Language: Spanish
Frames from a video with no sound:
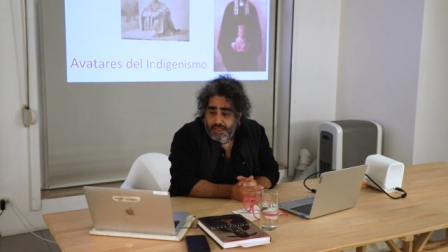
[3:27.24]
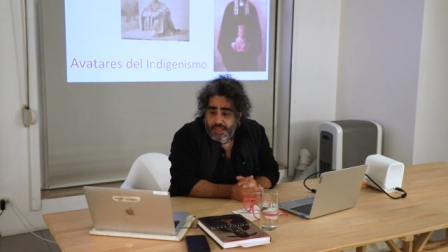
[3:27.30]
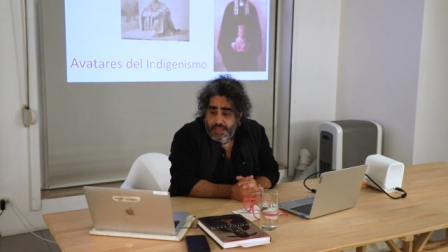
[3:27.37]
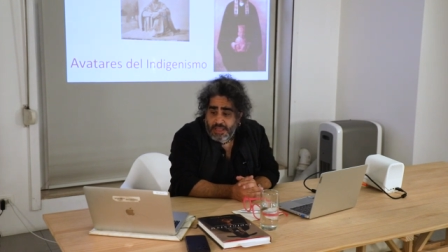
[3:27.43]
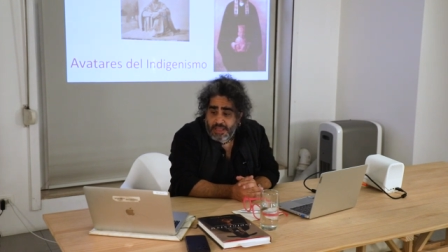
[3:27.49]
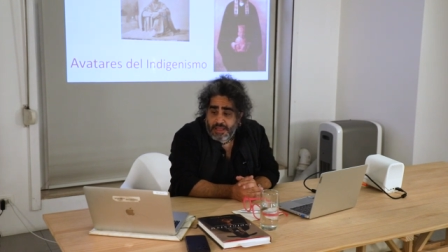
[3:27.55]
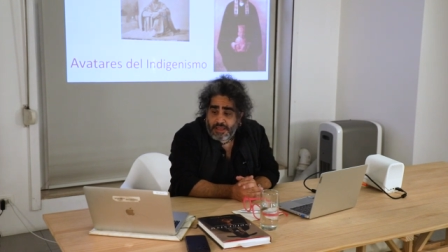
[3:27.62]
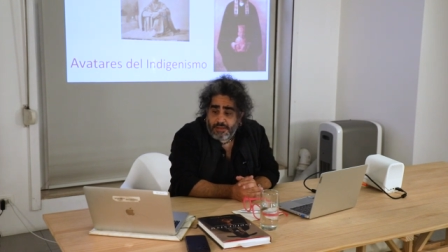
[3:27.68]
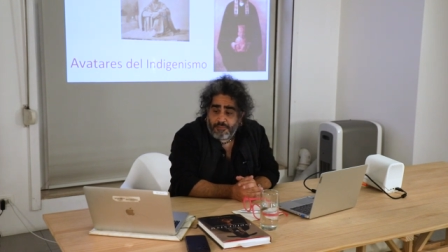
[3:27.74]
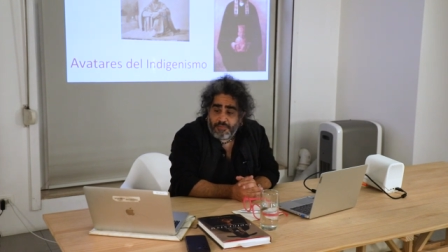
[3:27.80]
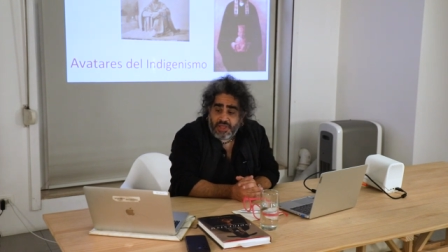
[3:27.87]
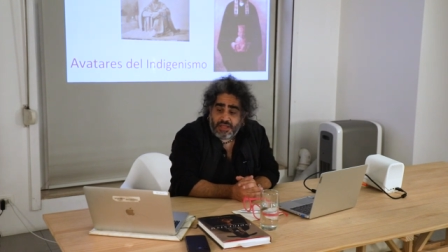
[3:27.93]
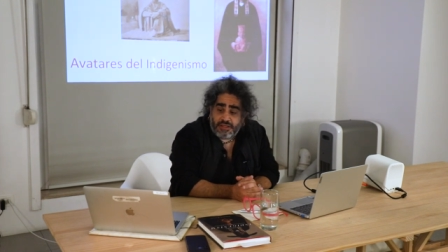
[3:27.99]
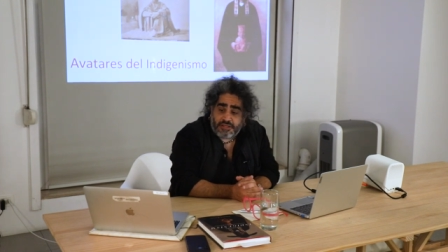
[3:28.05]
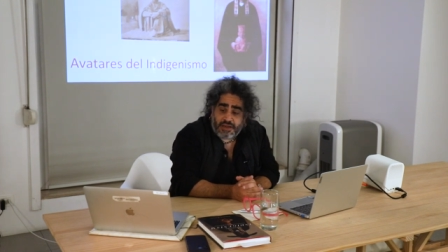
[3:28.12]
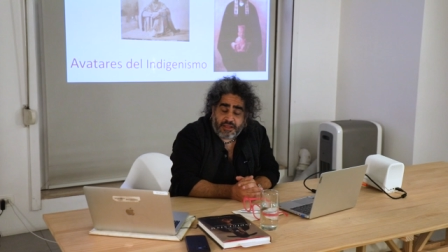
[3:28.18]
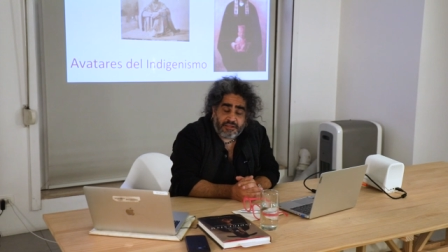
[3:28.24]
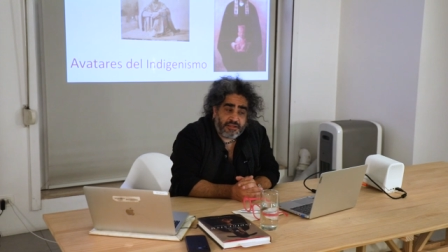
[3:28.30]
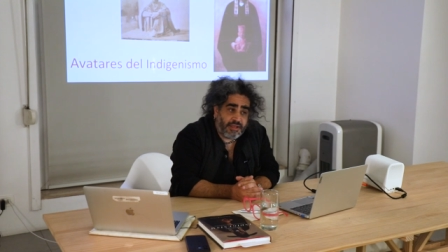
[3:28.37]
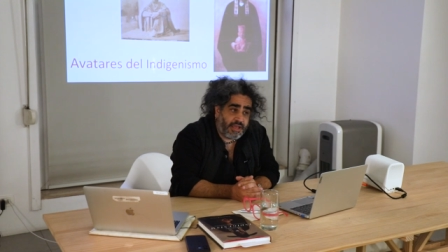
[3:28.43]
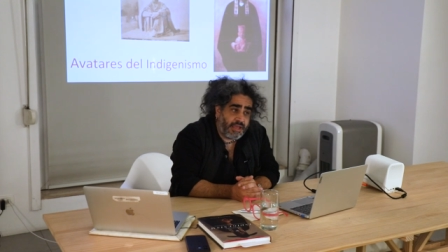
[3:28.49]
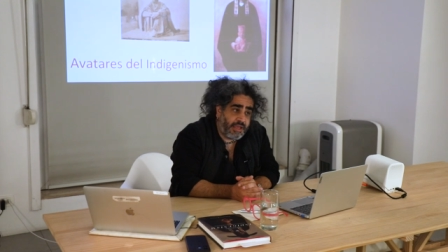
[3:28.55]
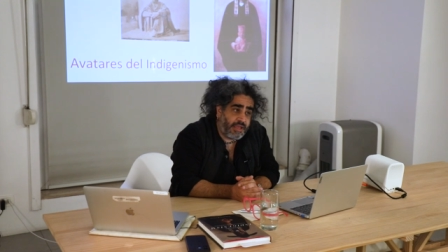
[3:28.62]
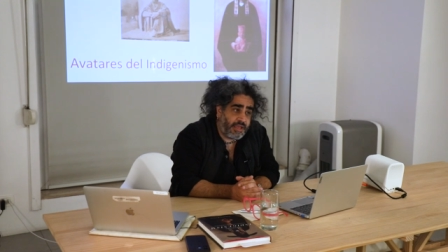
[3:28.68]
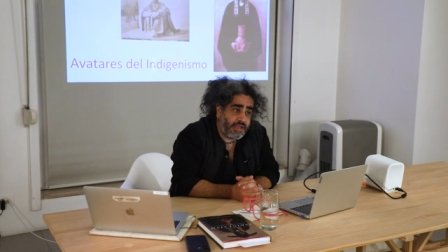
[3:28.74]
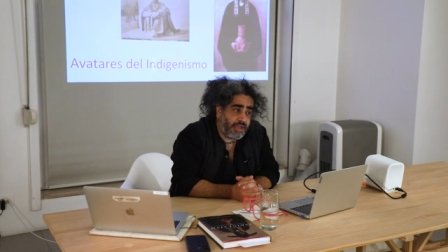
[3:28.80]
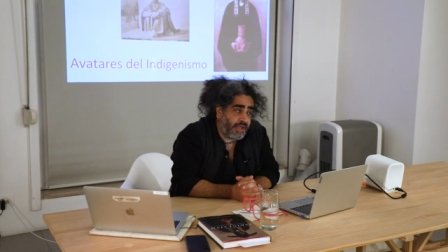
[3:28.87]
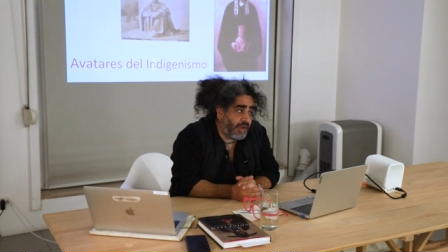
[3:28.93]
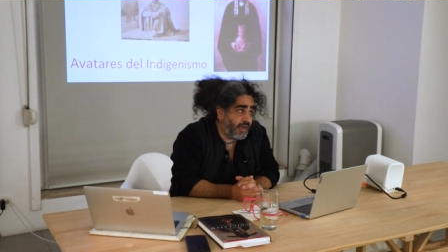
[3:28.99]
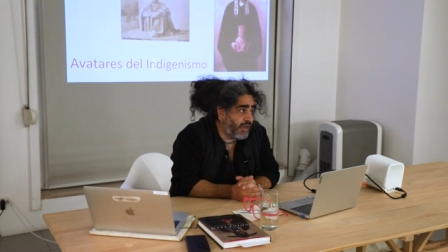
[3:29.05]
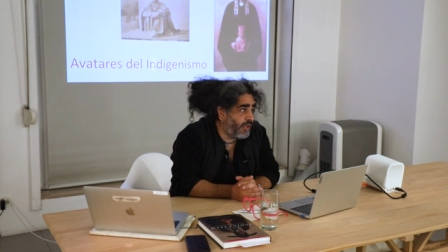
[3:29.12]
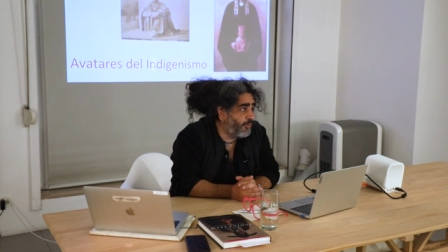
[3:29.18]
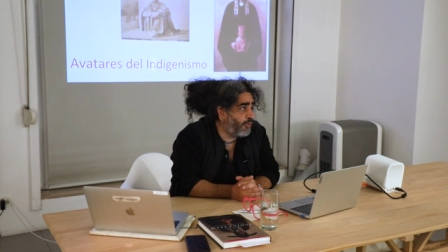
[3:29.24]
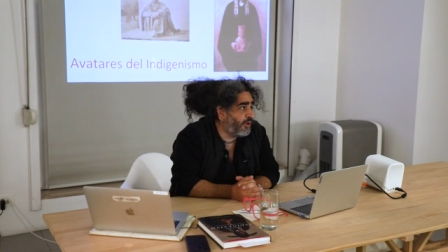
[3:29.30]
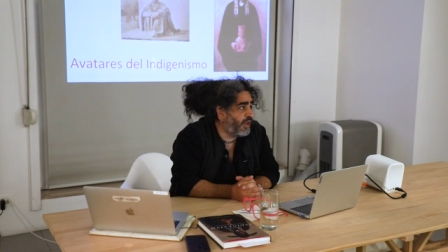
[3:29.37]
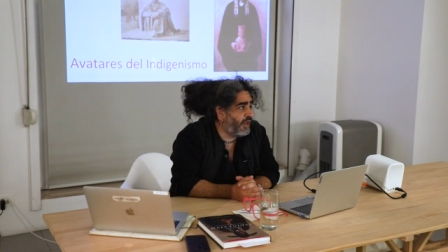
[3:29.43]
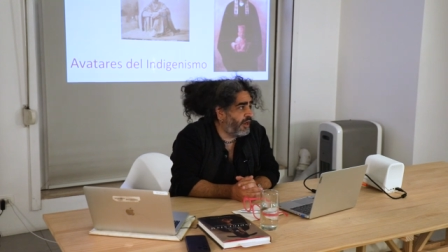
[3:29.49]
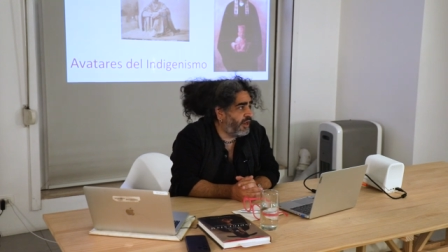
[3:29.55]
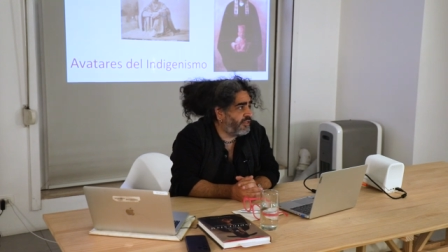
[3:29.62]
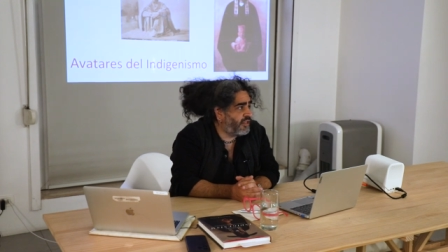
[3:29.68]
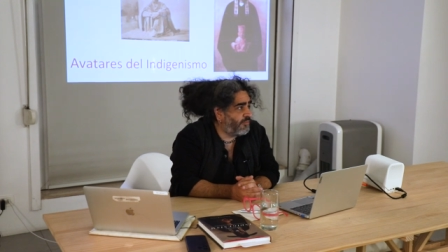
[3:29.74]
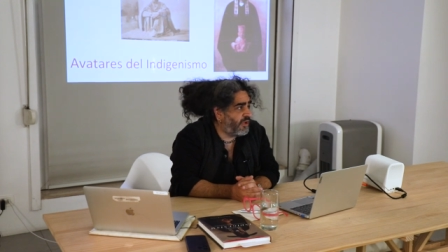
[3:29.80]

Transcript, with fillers: y mientras que el libro en inglés se